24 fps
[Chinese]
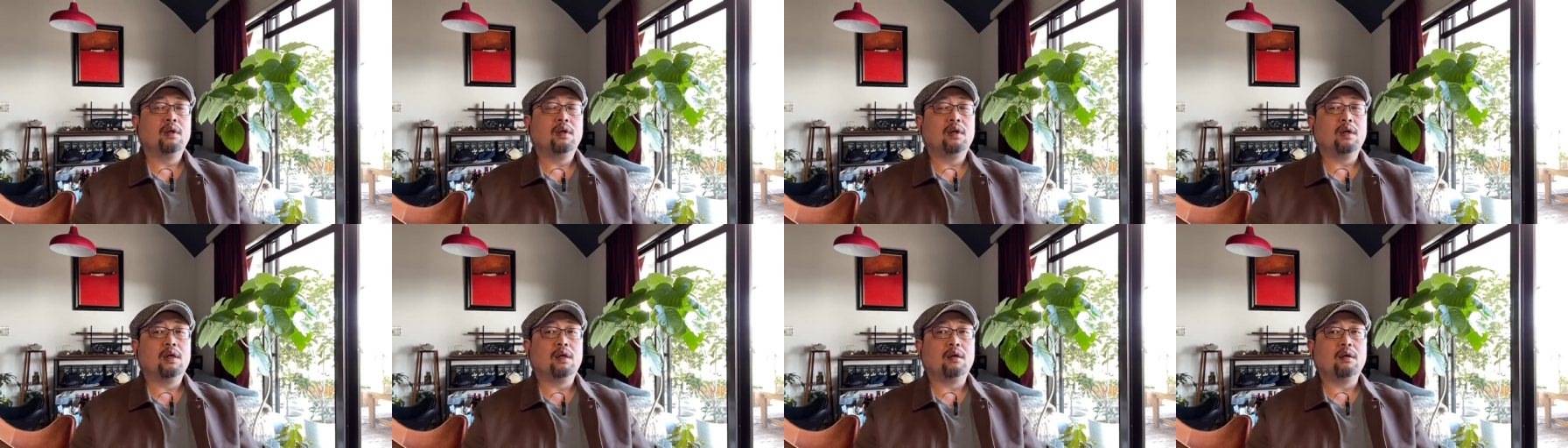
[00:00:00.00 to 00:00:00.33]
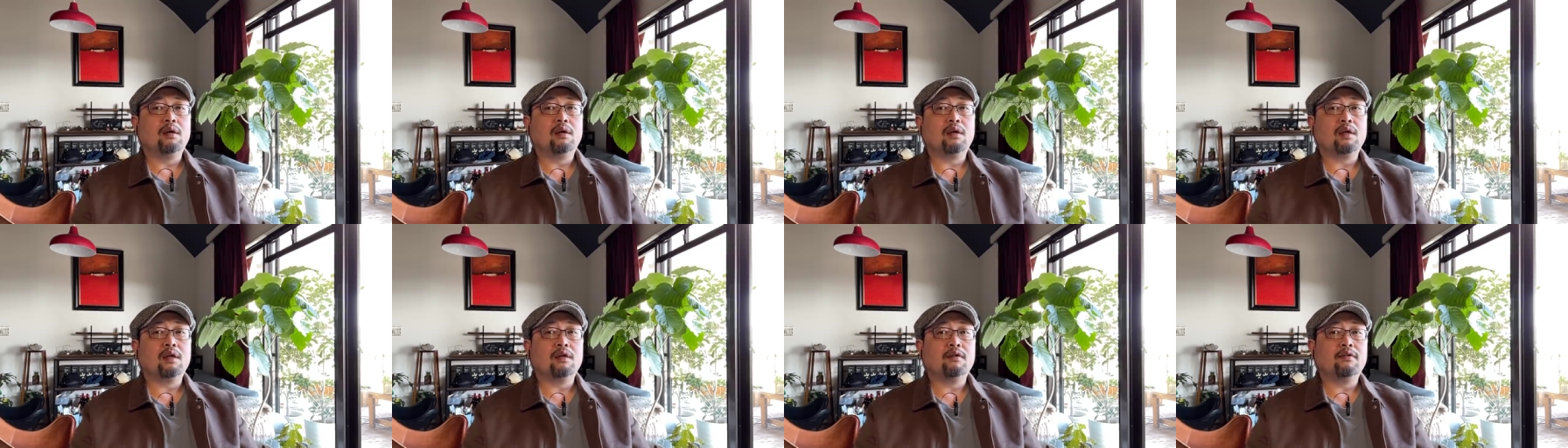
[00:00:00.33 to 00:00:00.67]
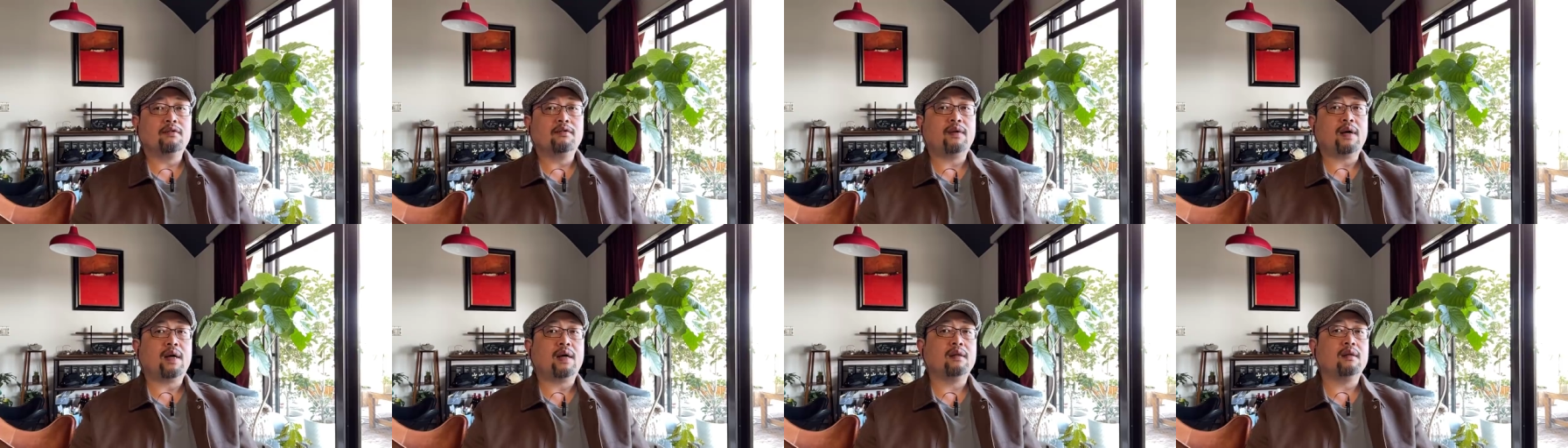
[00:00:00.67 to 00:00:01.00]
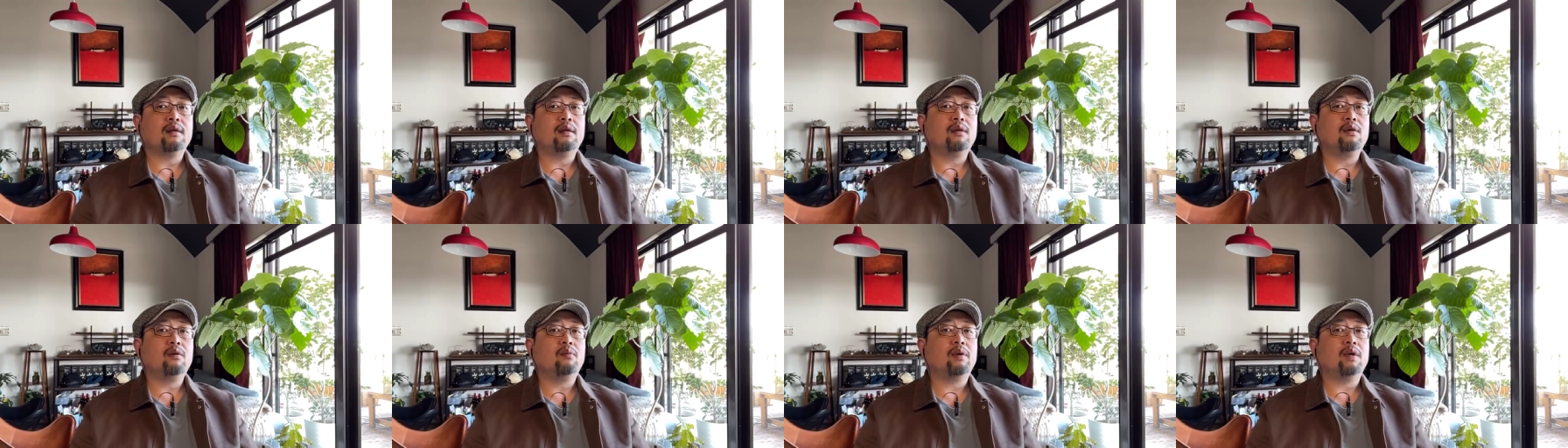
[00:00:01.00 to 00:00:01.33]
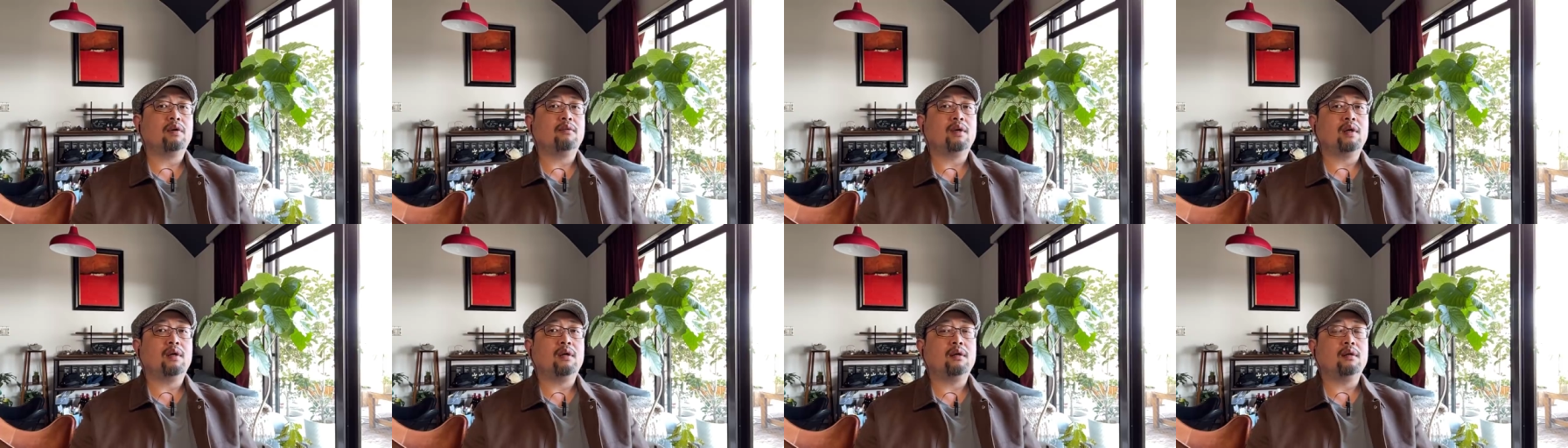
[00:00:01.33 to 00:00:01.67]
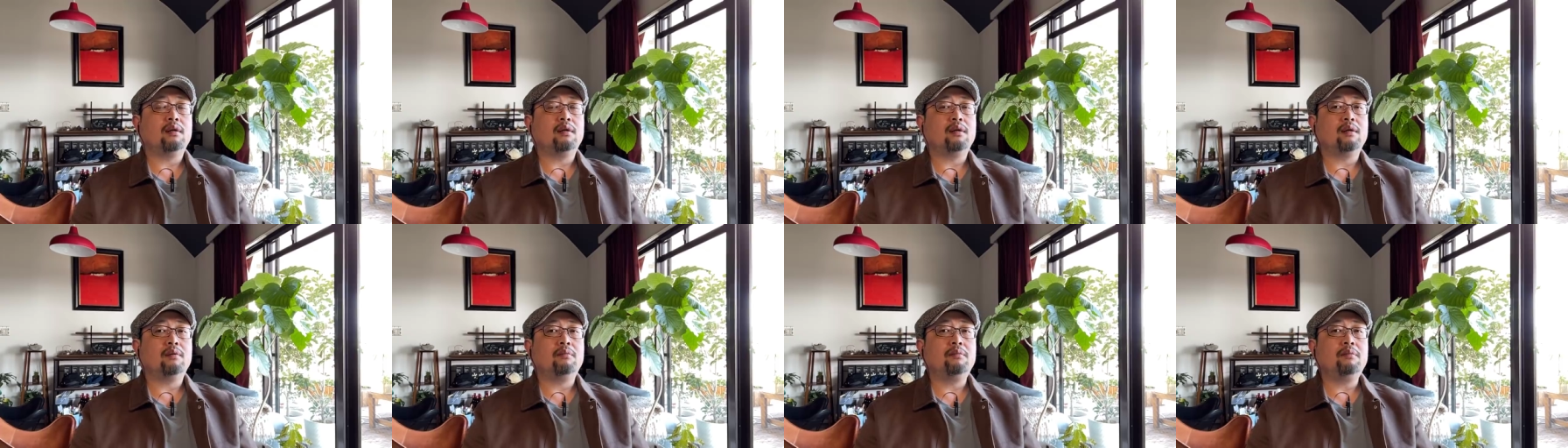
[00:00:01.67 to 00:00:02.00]
然后要给他罚他六百
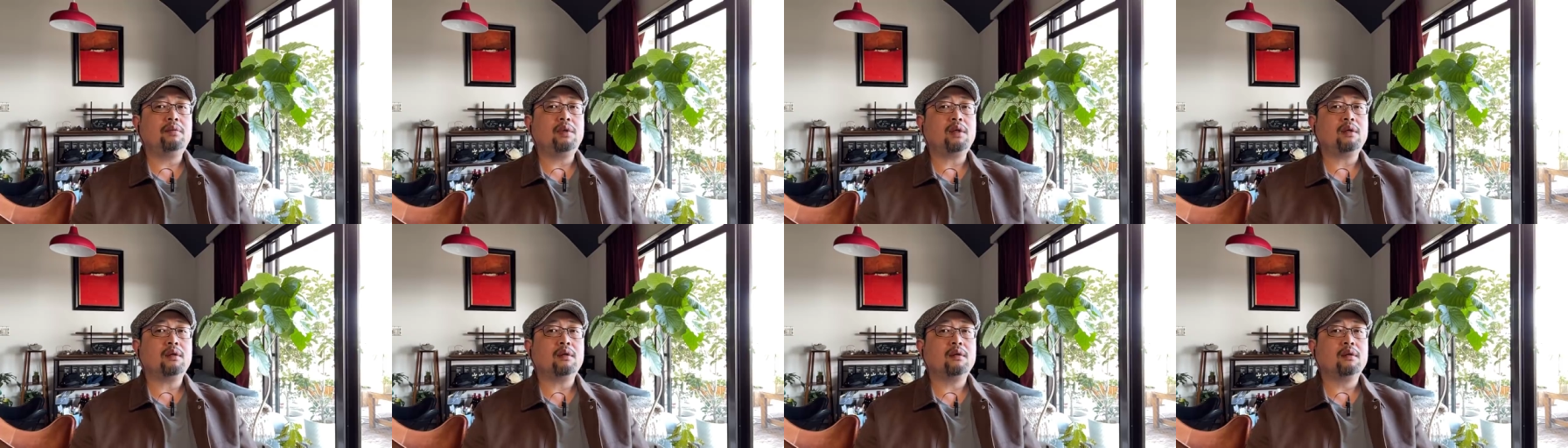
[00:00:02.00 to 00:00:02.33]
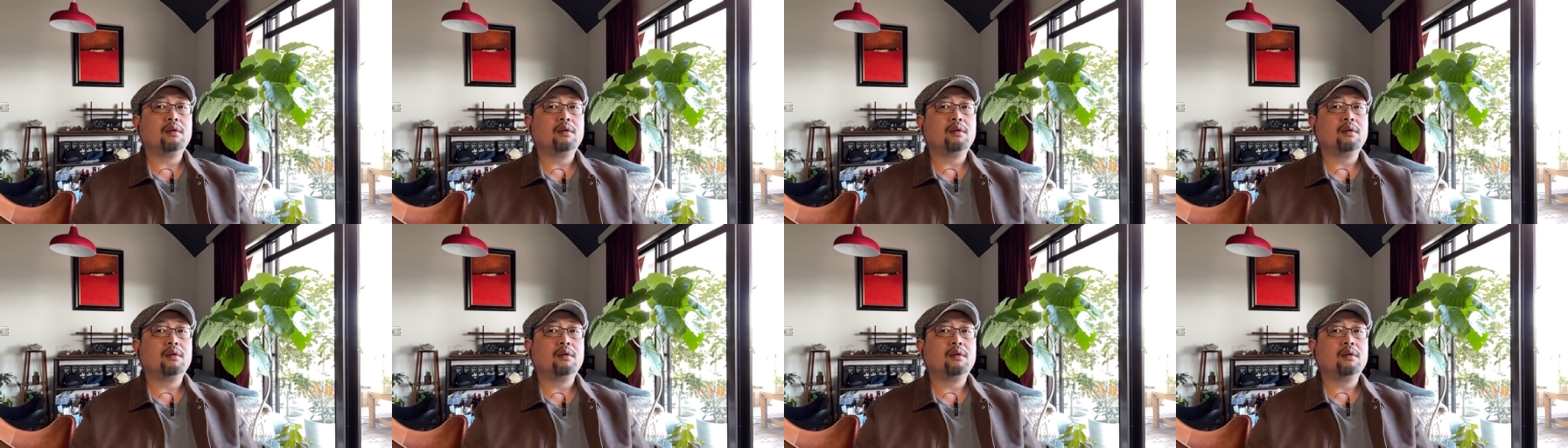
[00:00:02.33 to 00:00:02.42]
万人民币。